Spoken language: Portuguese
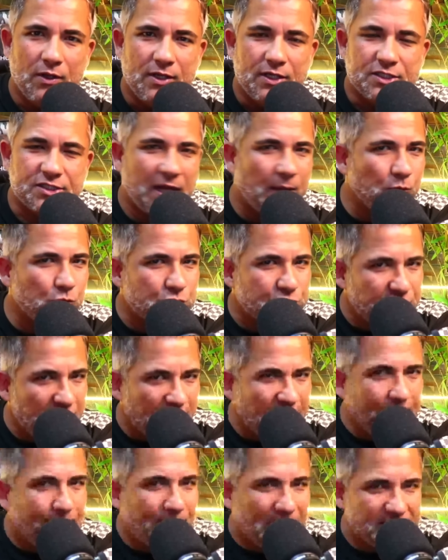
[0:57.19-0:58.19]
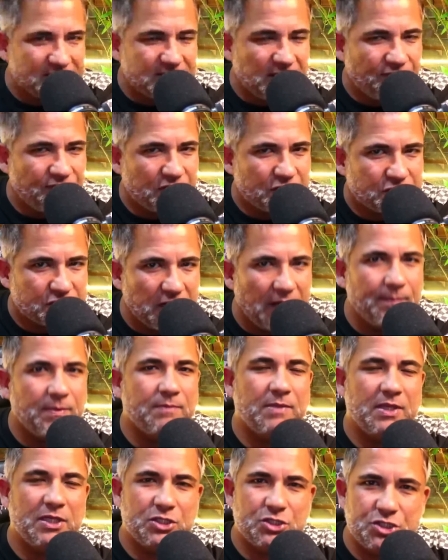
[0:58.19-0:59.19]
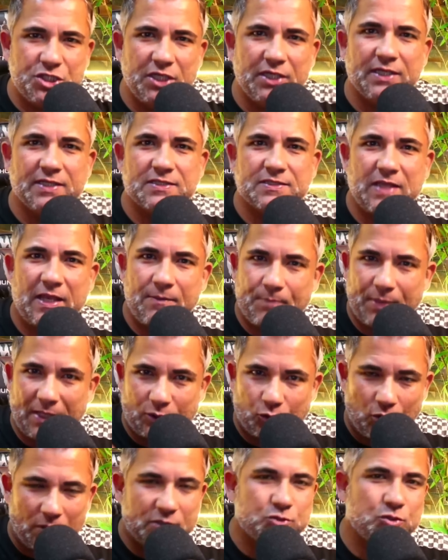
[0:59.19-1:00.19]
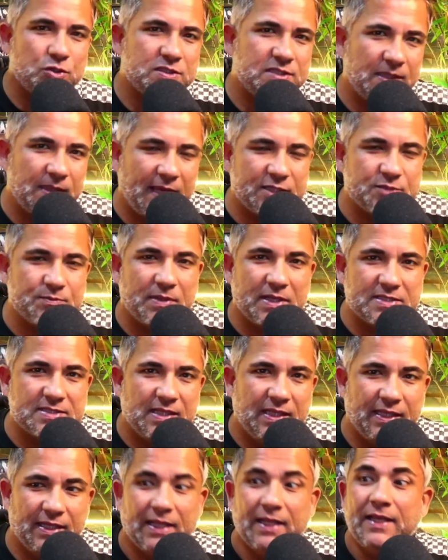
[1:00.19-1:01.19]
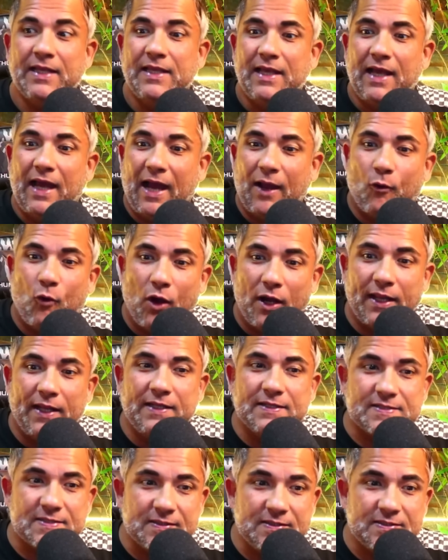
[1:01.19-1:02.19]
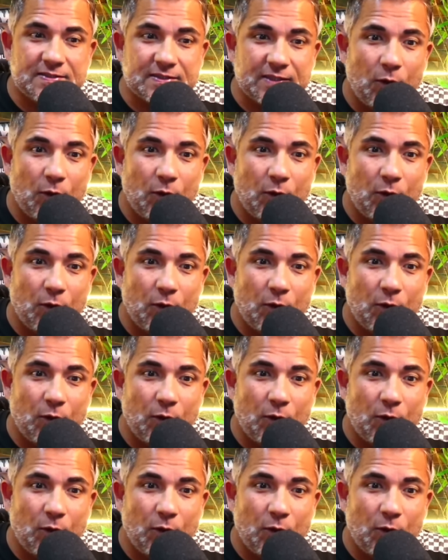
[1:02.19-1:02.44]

Já não chega a passar vexame, mentiras aí para toda a sociedade brasileira. Agora eles estão